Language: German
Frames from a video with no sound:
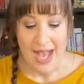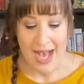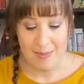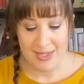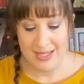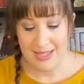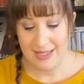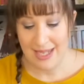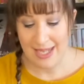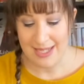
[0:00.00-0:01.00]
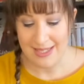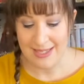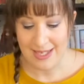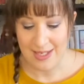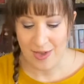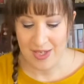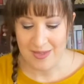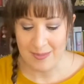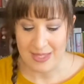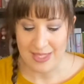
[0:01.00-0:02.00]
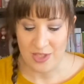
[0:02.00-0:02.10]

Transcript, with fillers: Aber dieses Jahr reicht es den Leuten, Mr.